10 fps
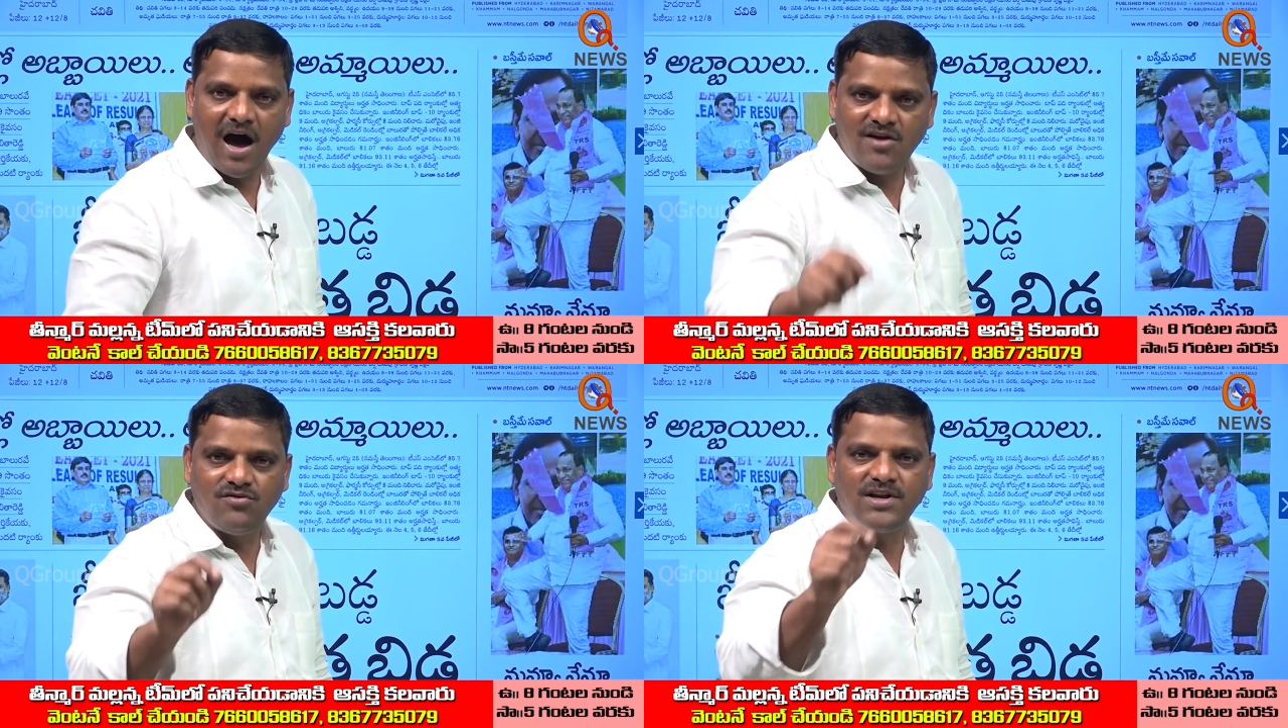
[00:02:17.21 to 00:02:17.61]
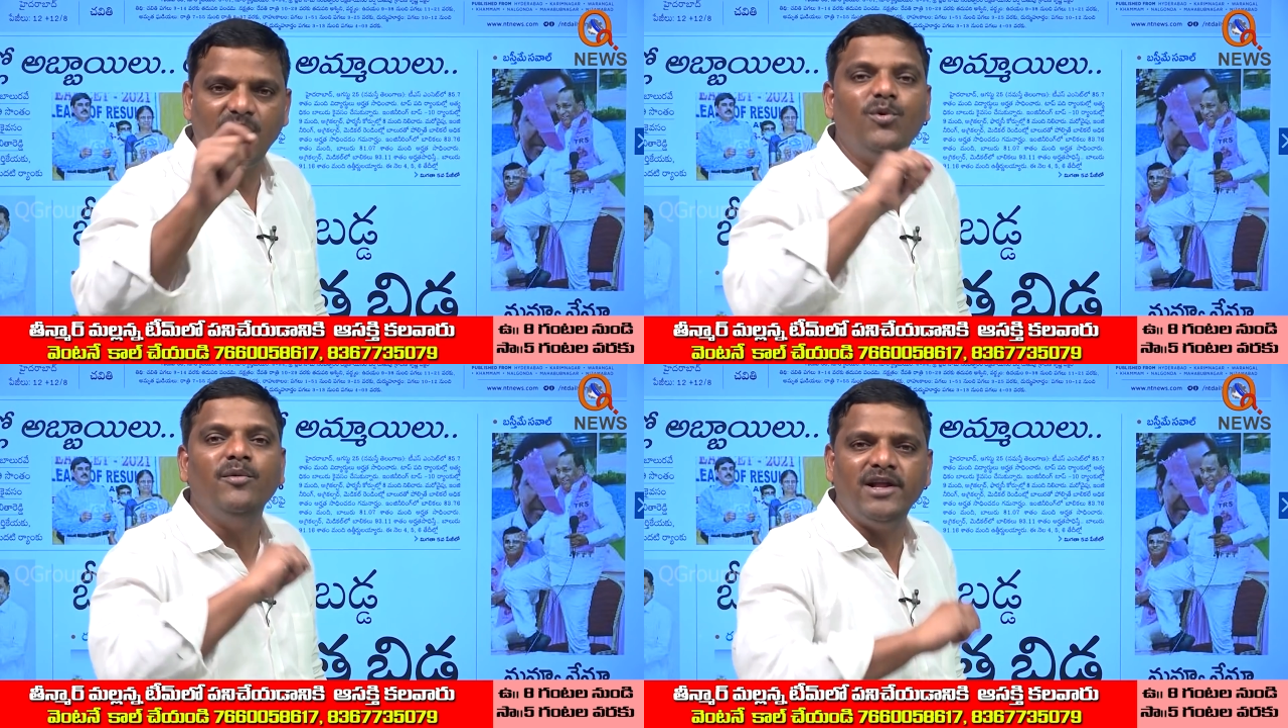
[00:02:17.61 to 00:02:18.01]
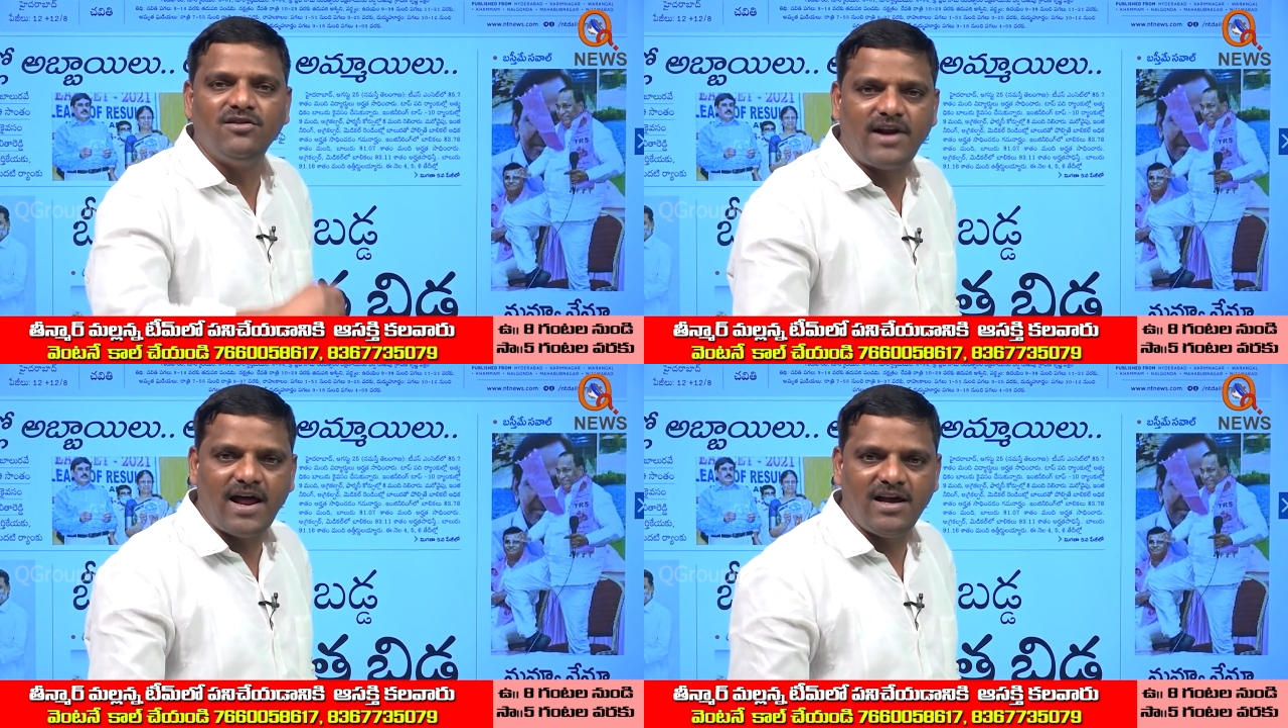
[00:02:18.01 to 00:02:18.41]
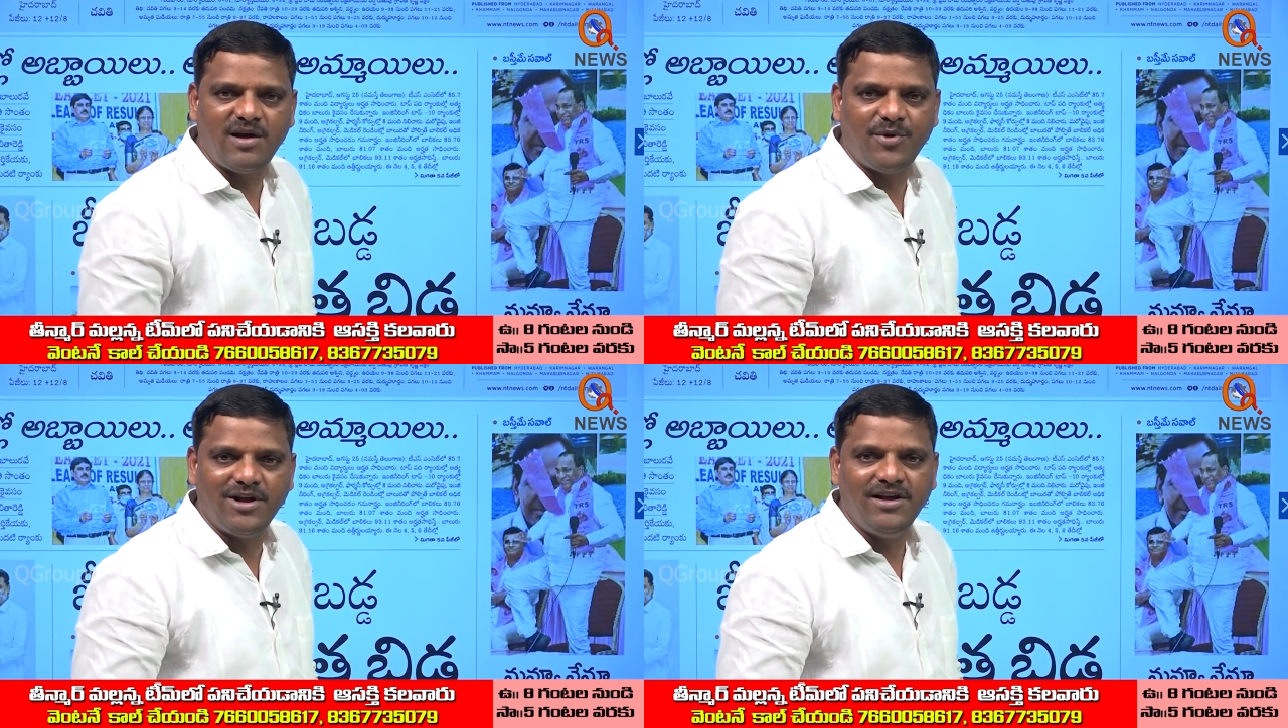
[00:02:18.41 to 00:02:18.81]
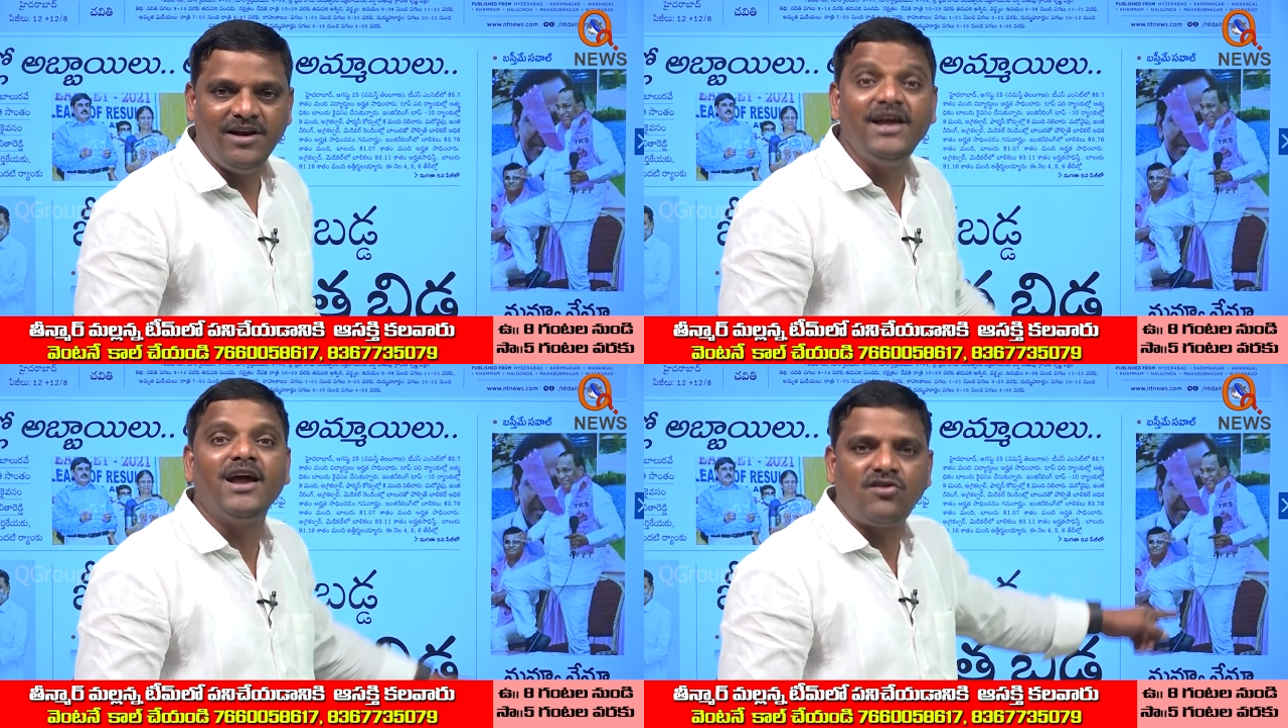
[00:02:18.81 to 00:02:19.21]
ఆరు గుంటల భూమి ఎందుకు రాలేకపోయింది
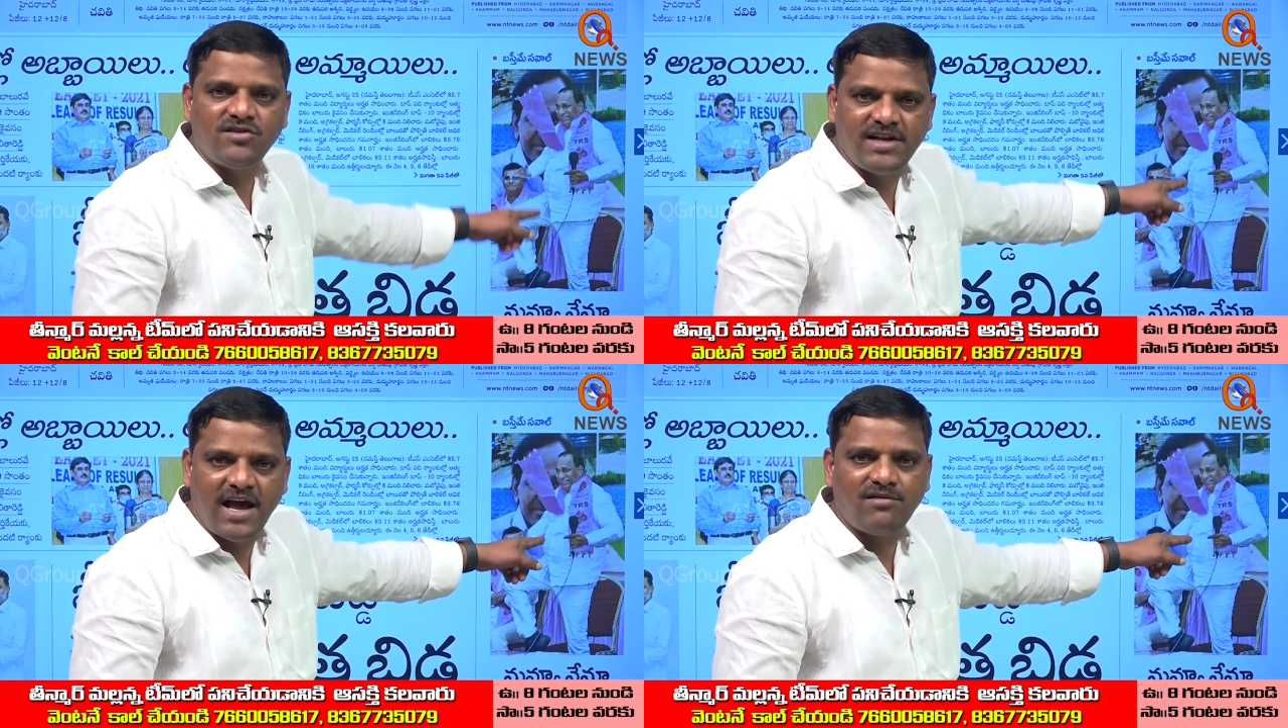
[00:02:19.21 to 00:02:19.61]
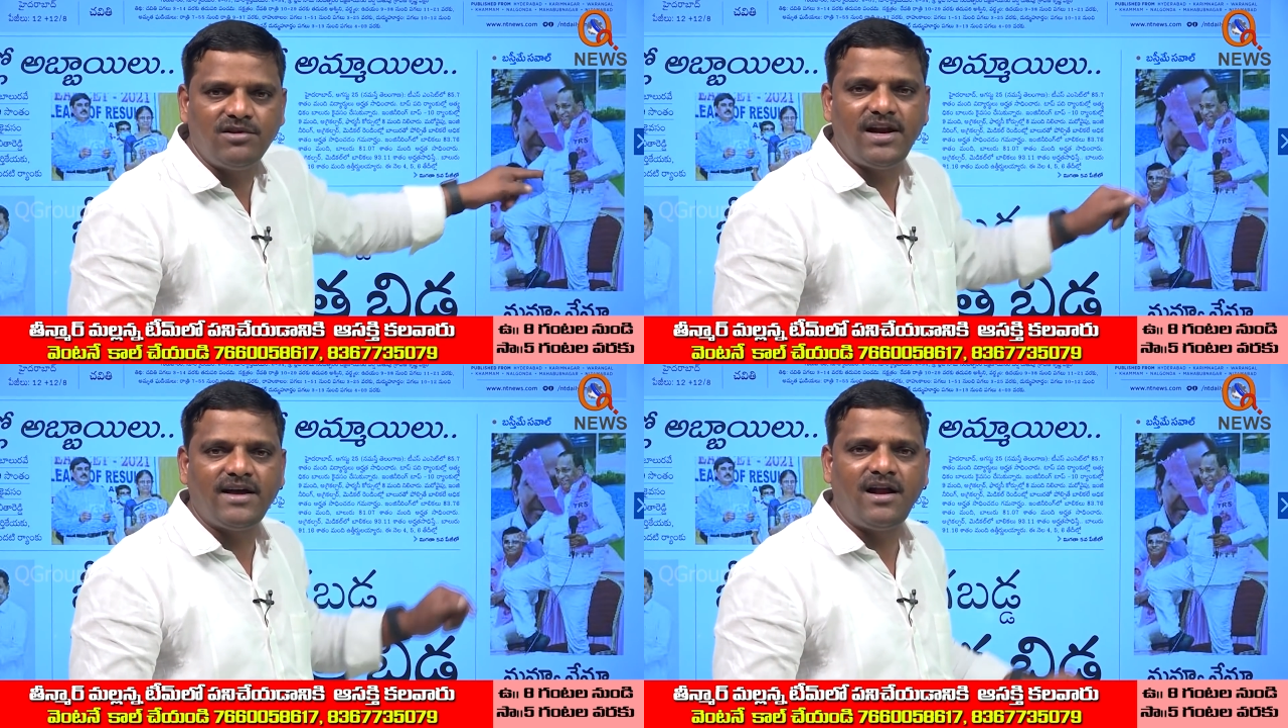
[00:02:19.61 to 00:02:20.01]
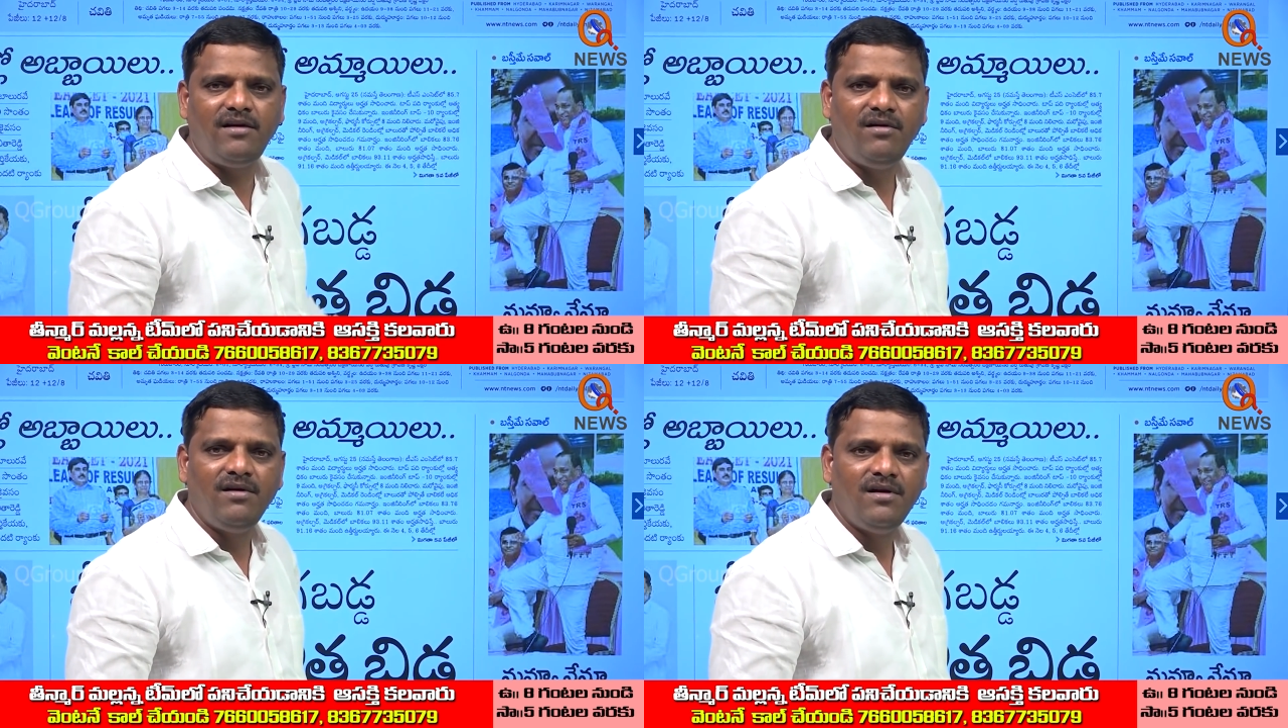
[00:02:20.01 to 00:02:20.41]
నీకెట్లొచ్చినాయి ఆరు వందల ఎకరాలు